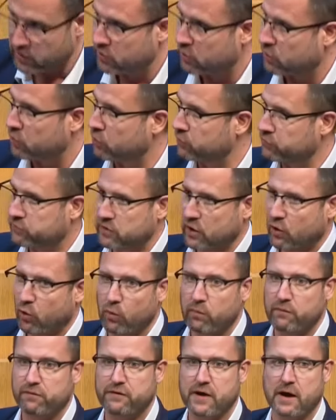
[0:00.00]
und die
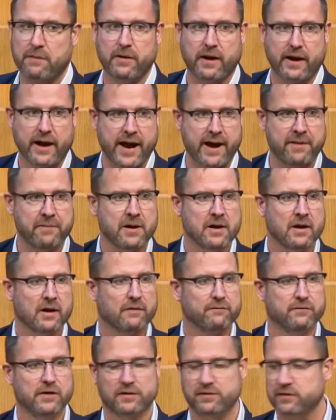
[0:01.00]
Umfärberei
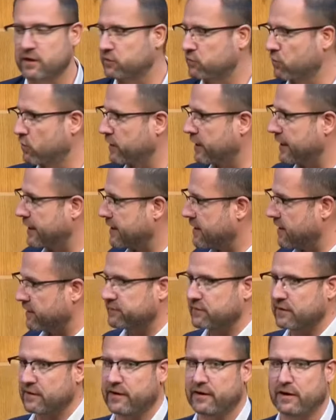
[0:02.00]
wird natürlich in
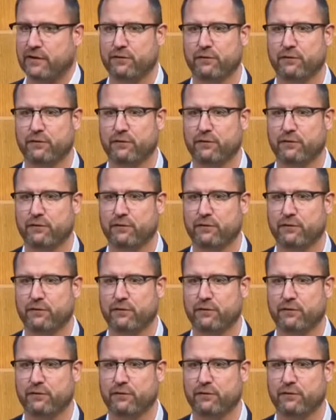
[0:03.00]
erster Linie